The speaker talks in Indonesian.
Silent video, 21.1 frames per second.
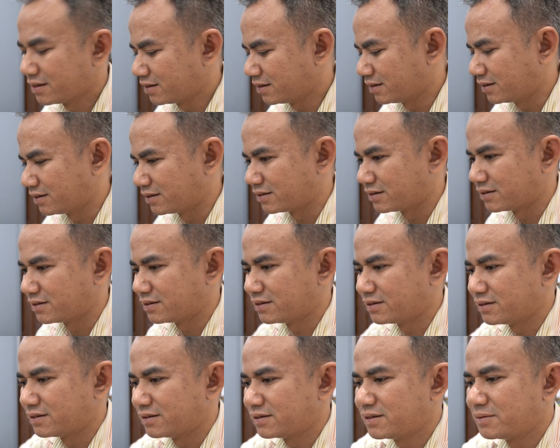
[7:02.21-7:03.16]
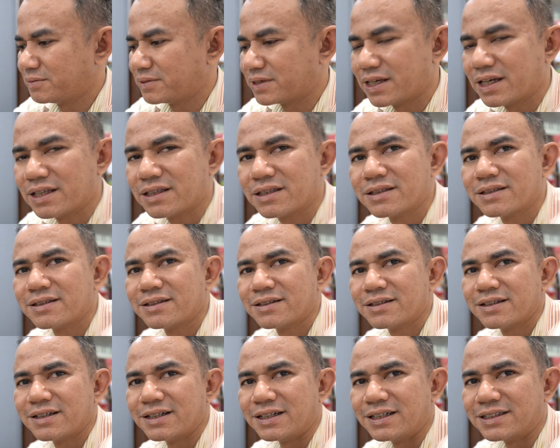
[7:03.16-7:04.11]
Uh, demikian
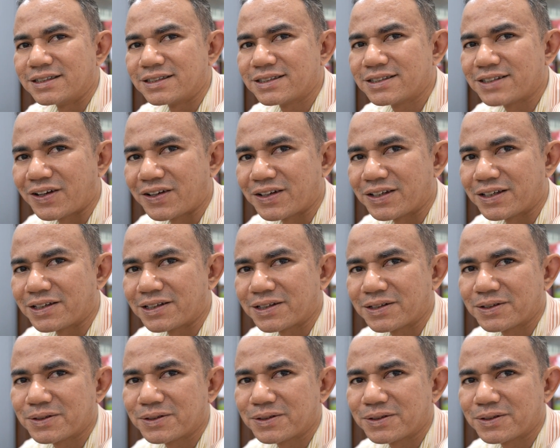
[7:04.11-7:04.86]
eh, sharing